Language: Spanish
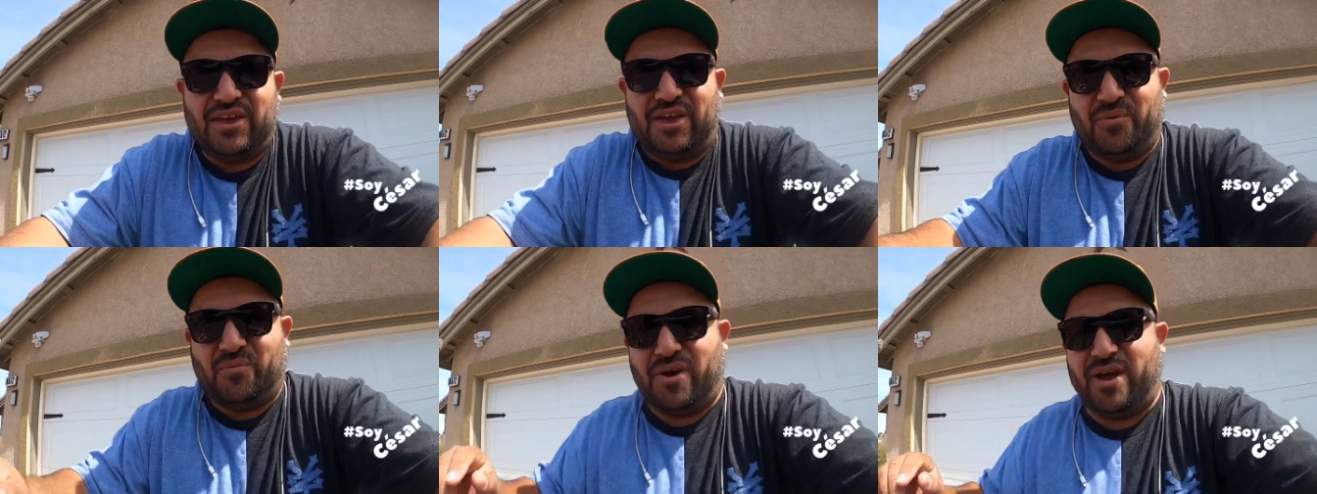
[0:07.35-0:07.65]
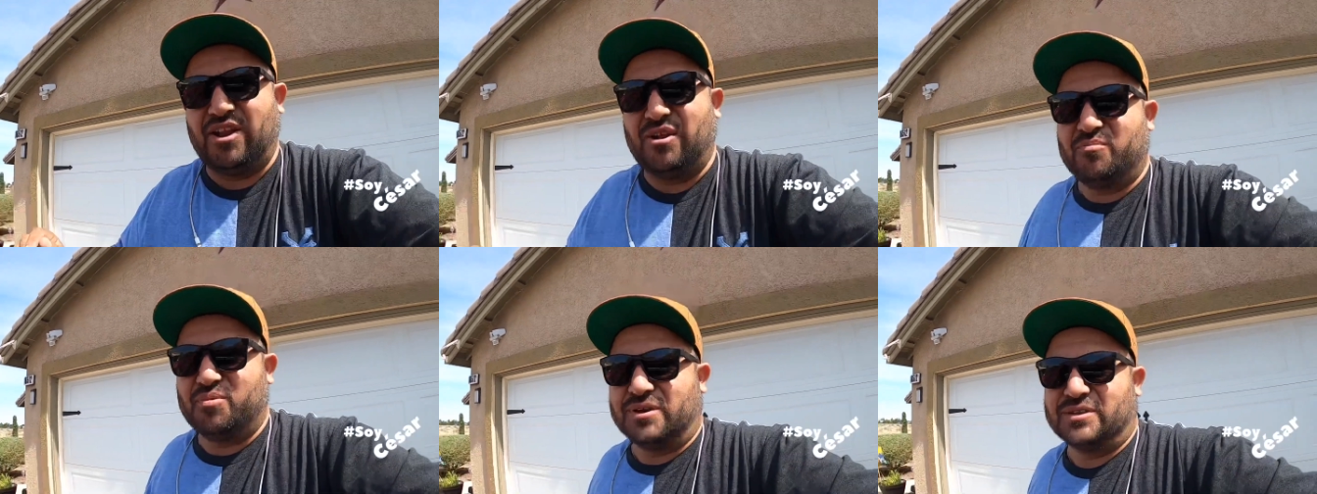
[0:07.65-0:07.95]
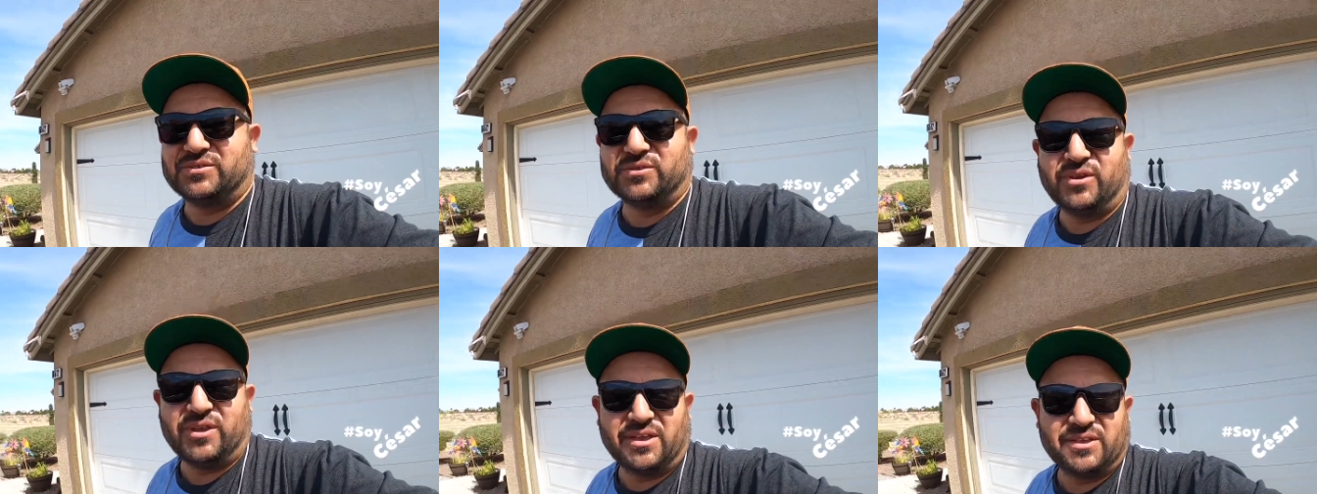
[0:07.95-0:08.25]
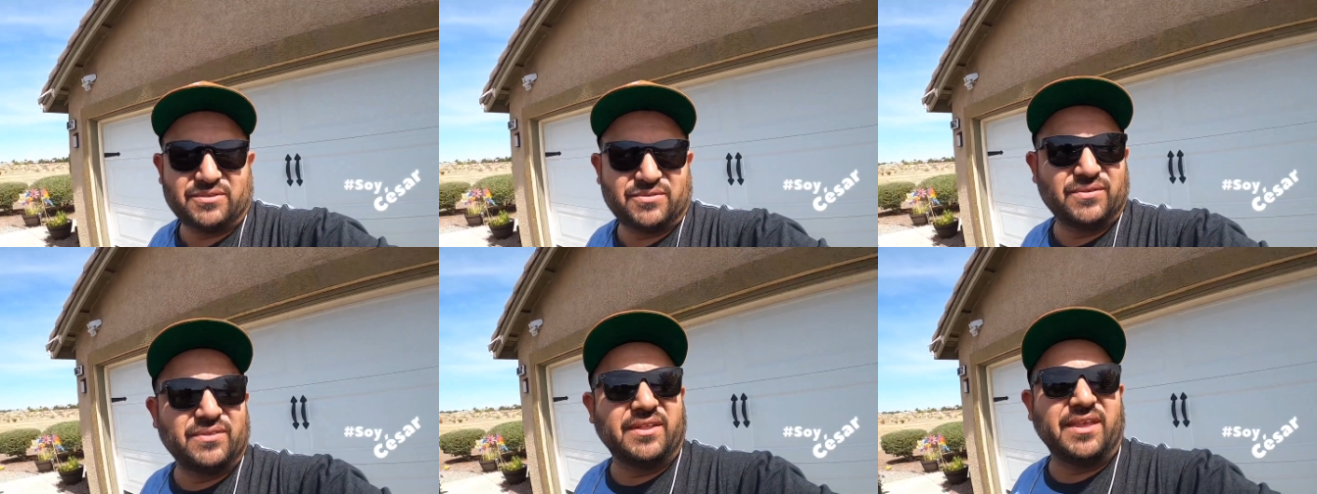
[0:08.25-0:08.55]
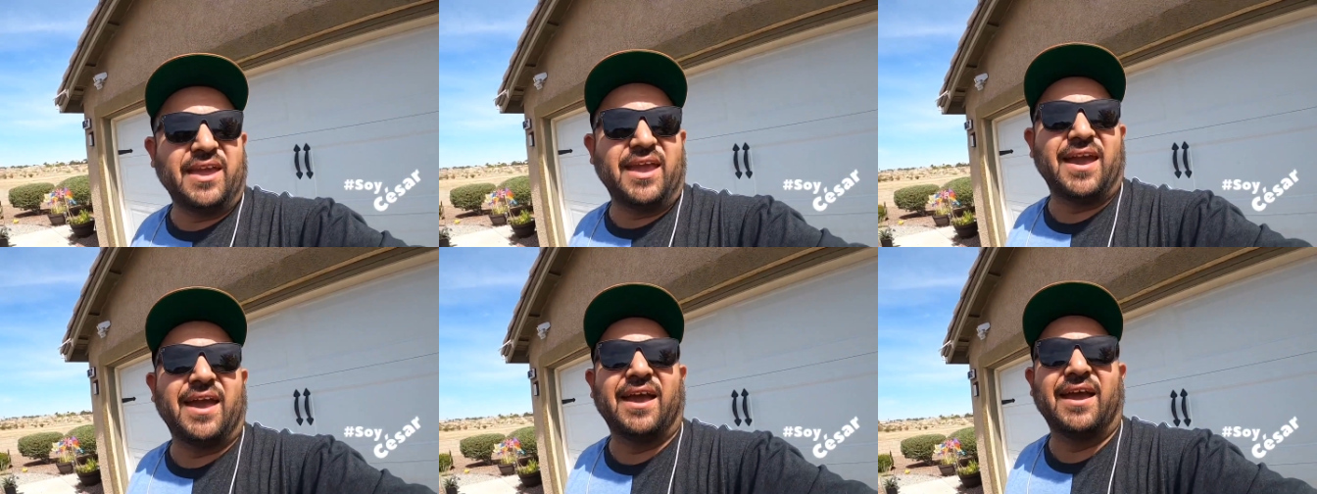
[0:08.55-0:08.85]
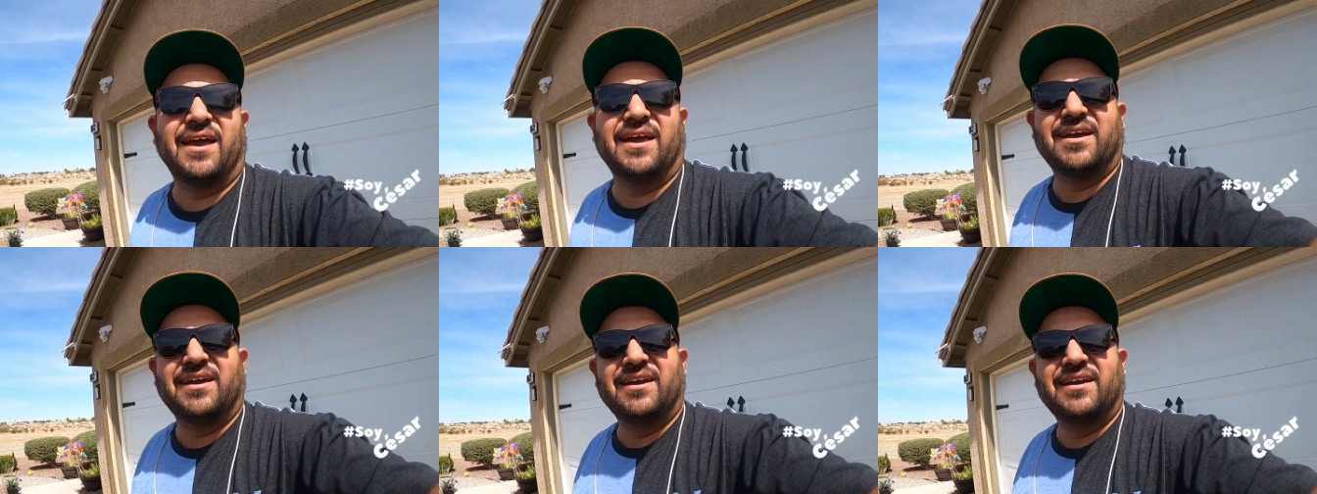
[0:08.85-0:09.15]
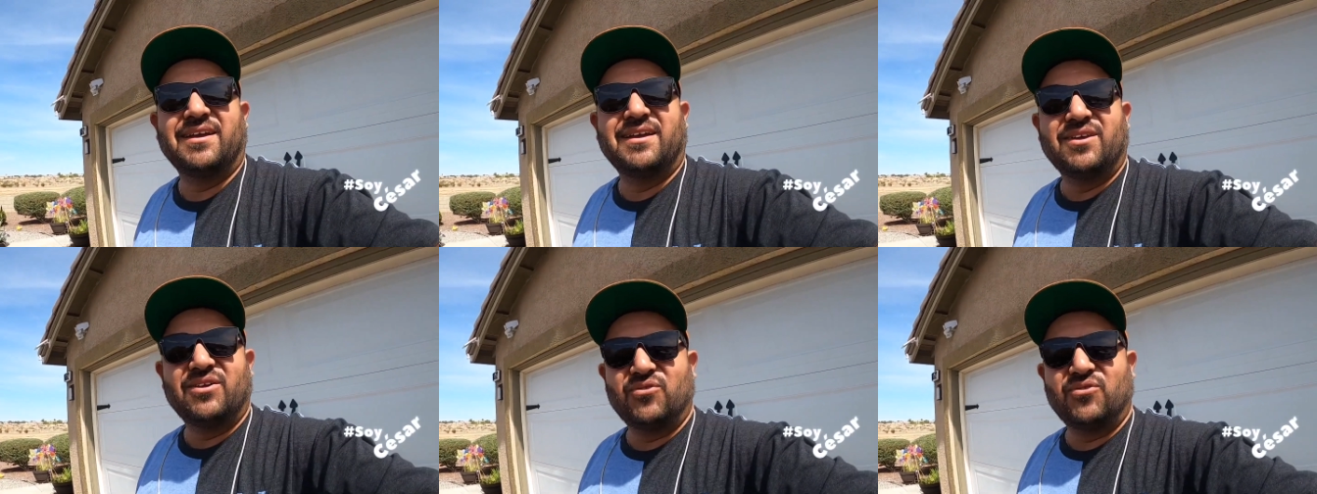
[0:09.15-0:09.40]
Y bueno, pues hoy es un día,